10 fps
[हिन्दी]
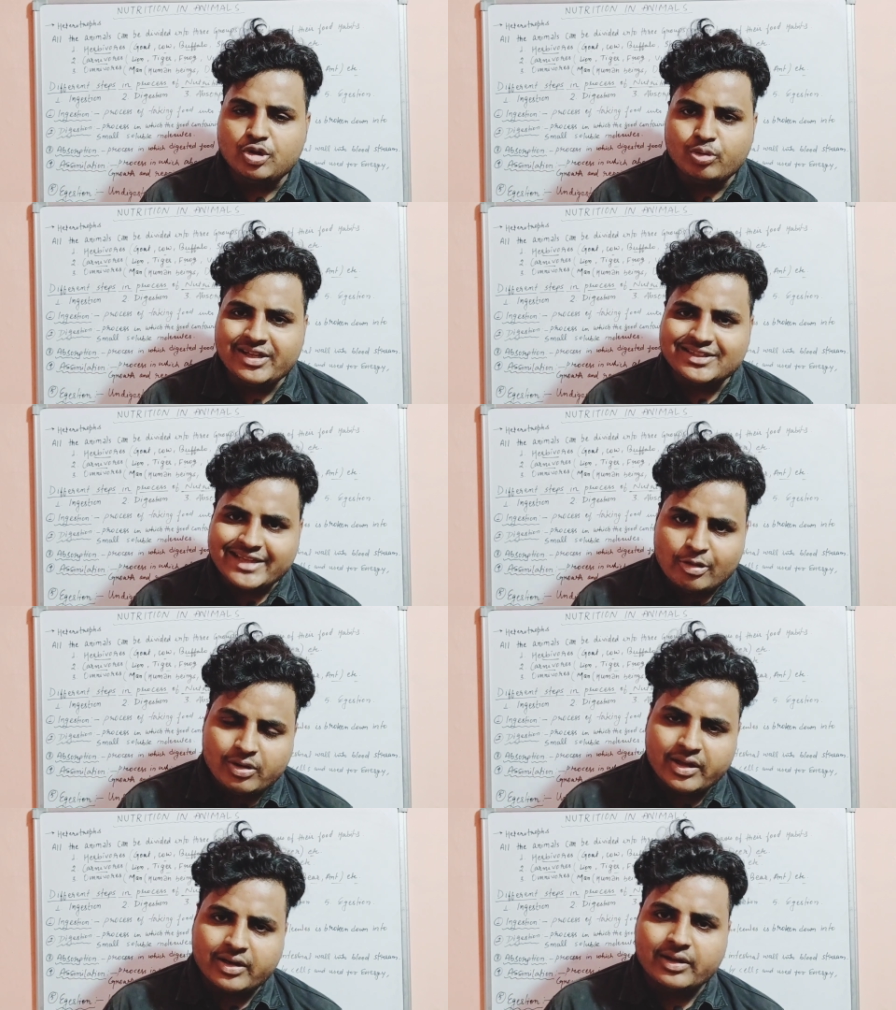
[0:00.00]

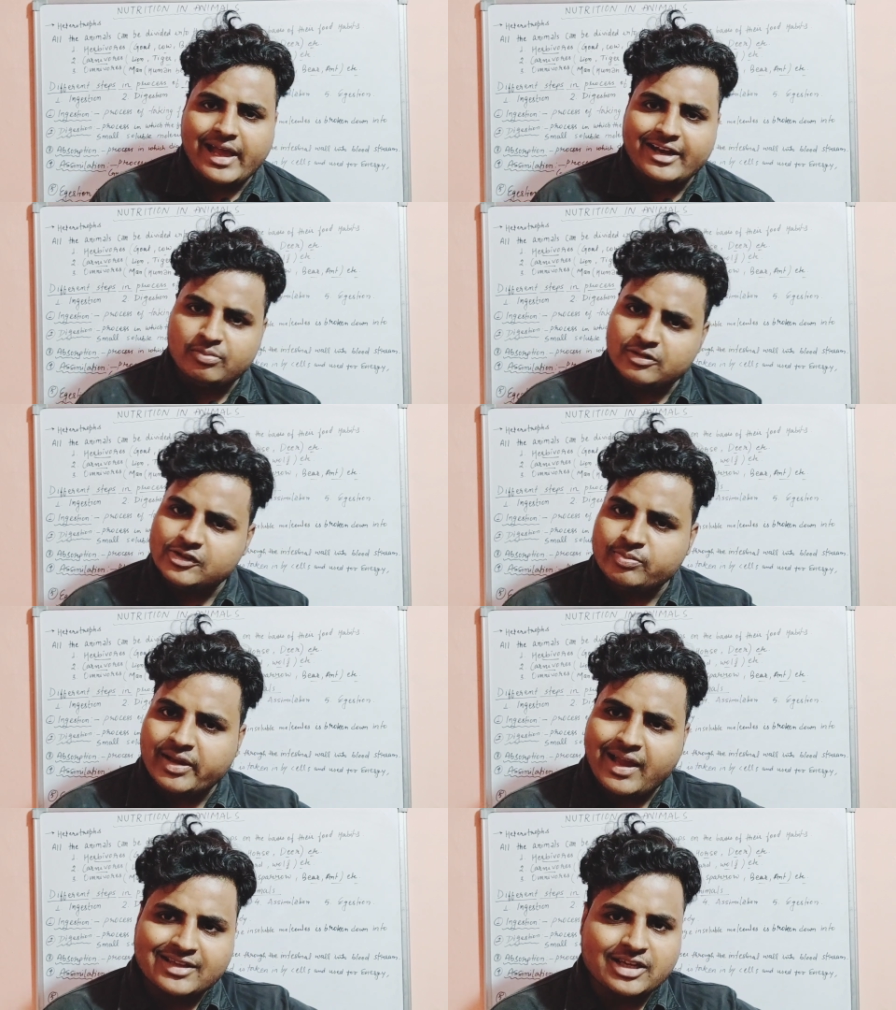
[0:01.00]
यूनिसेलुलर एनिमल्स
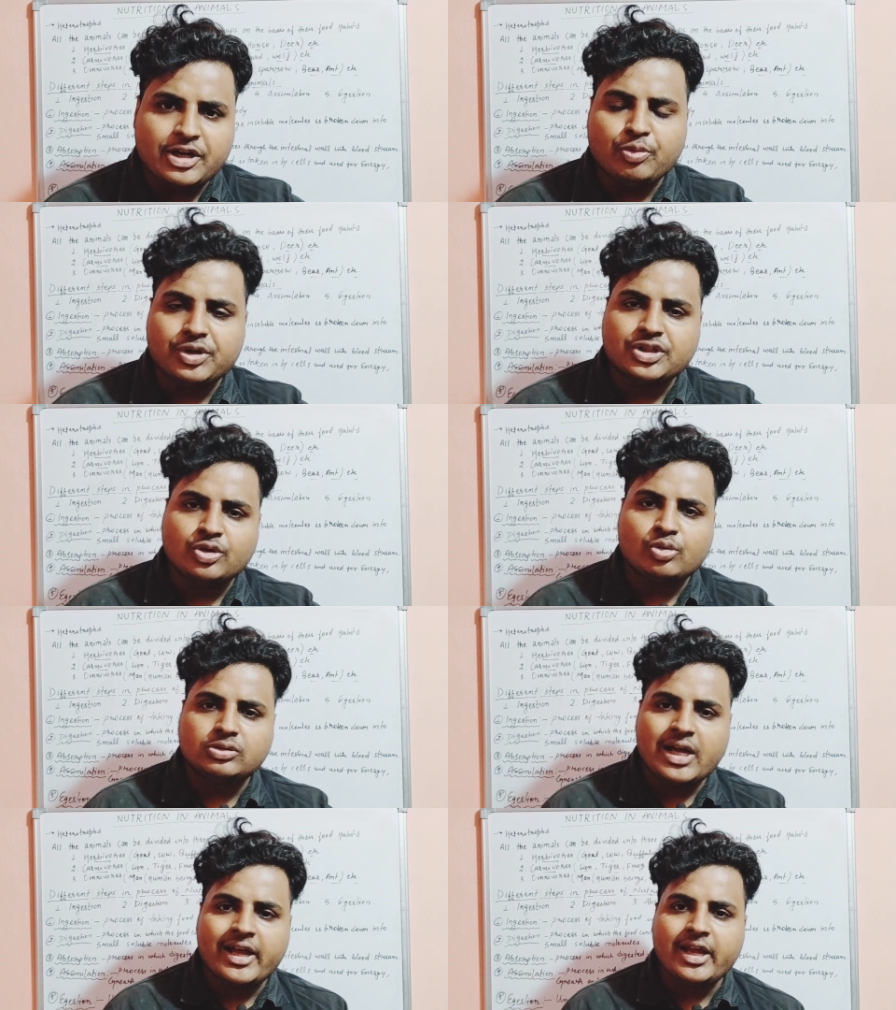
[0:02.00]
में कैसा न्यूट्रिशन
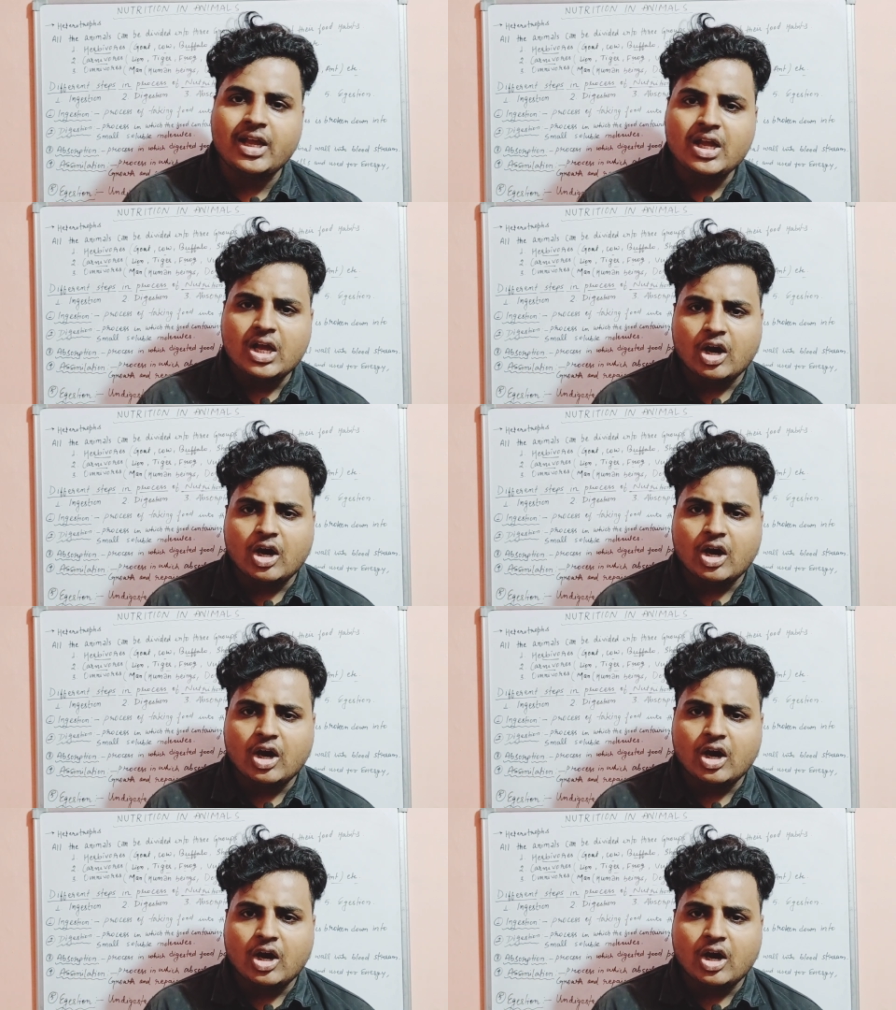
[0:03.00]
होता है